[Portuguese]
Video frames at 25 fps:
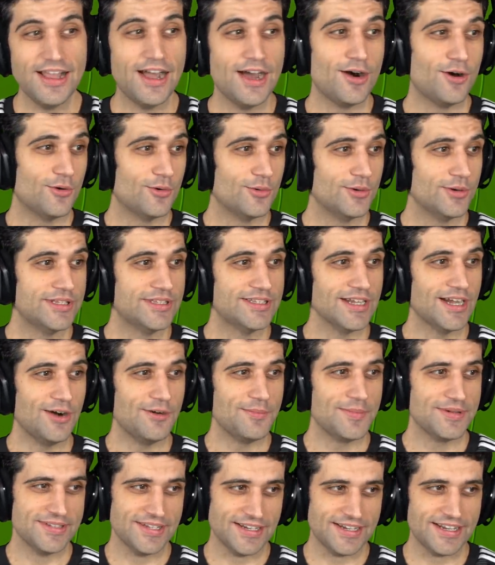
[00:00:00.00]
Não,
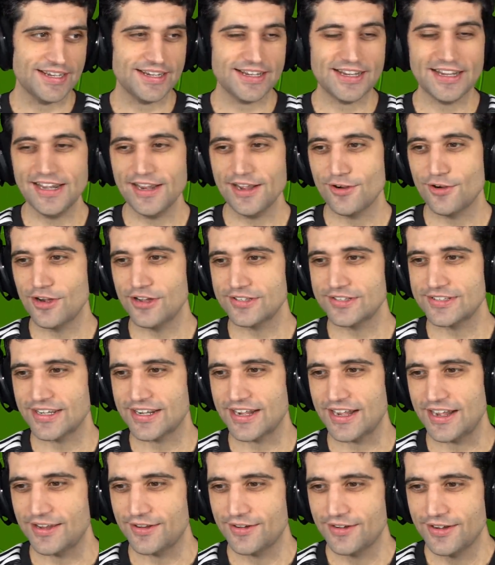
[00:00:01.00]
então, mas é que é aquele negócio, né,
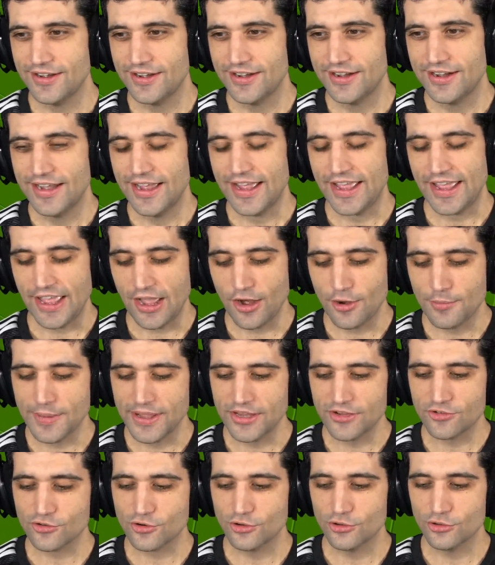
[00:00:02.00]
Caio?
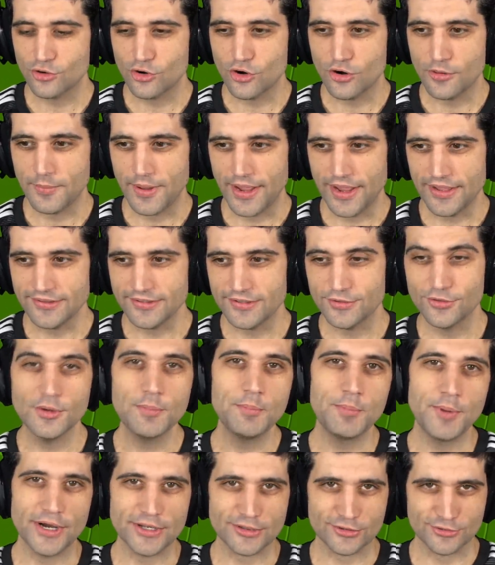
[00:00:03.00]
realmente quando começa não
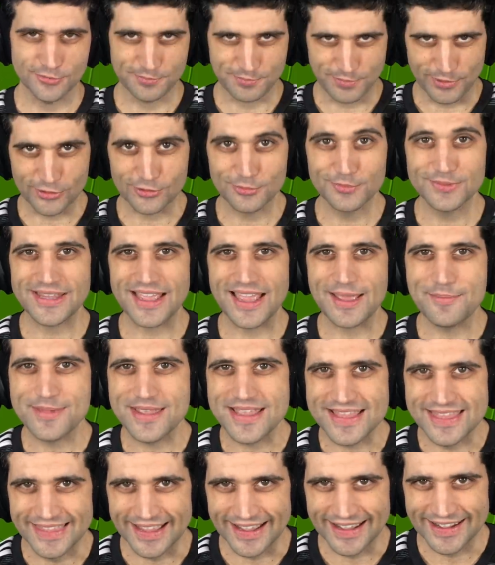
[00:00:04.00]
importa, não importa é como
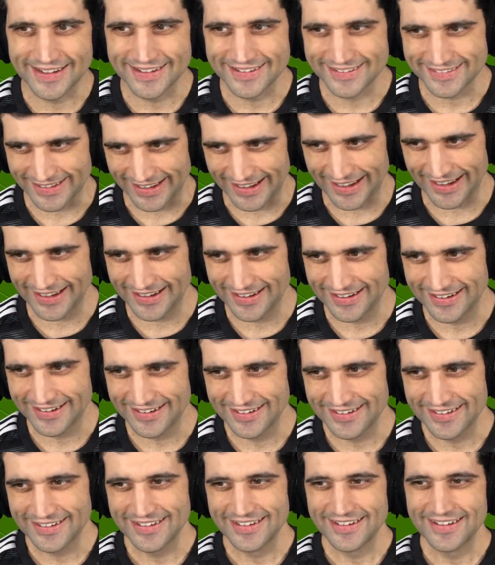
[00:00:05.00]
termina, é, né? É,
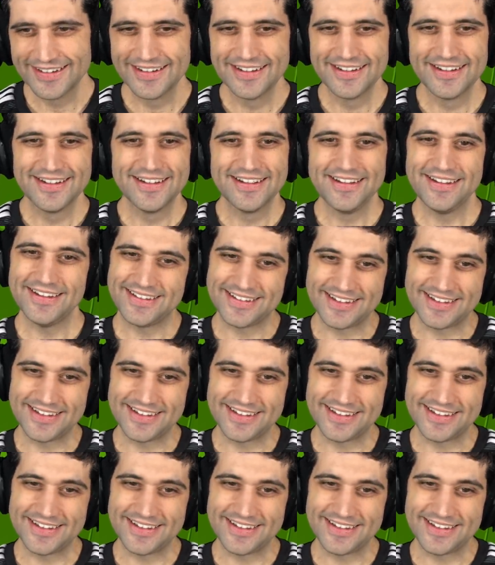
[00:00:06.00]
exatamente.